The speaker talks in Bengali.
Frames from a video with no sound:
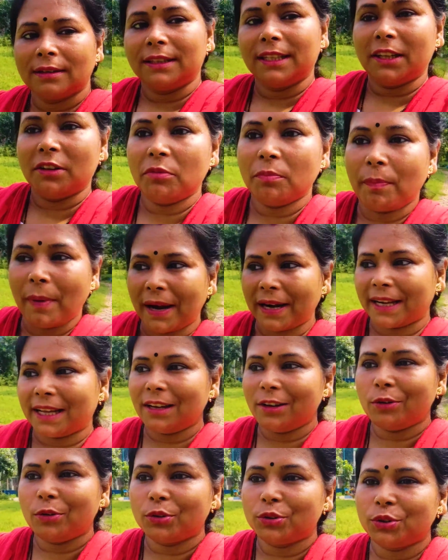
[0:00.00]
দেখুন
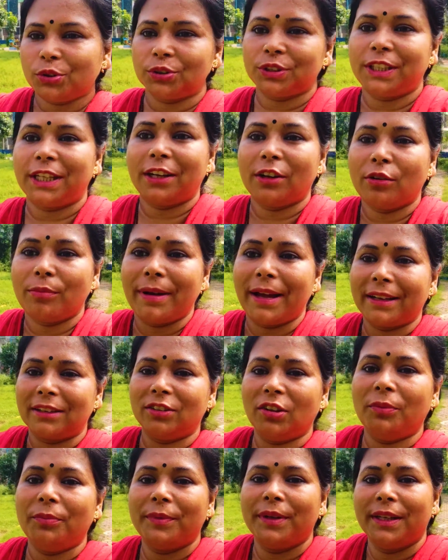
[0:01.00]
পার্কের লোকজন সেরকম
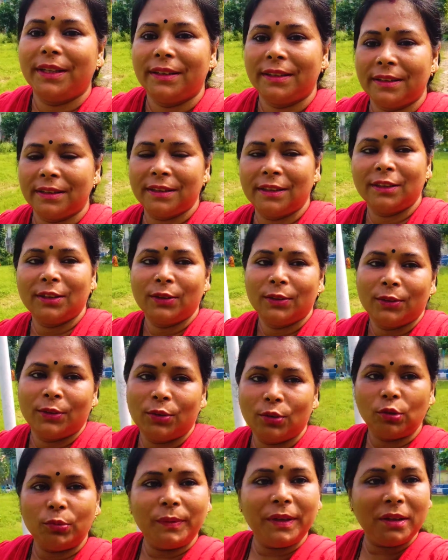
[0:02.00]
একদম নেই
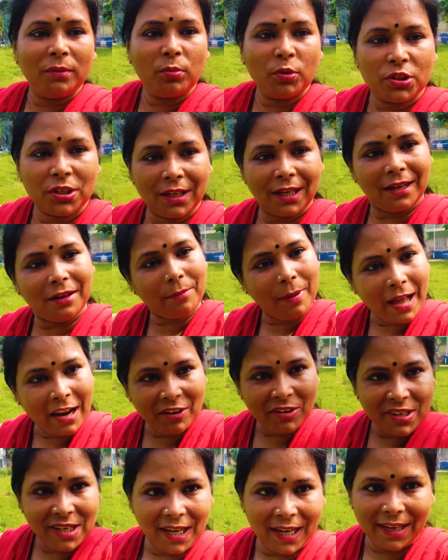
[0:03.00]
দু মিনিট বসে গেলে
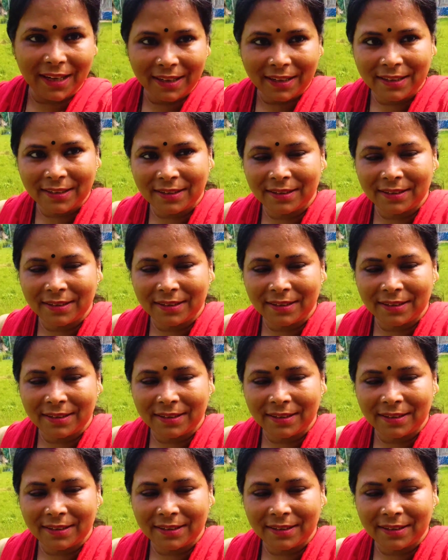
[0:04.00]
ভালোই লাগে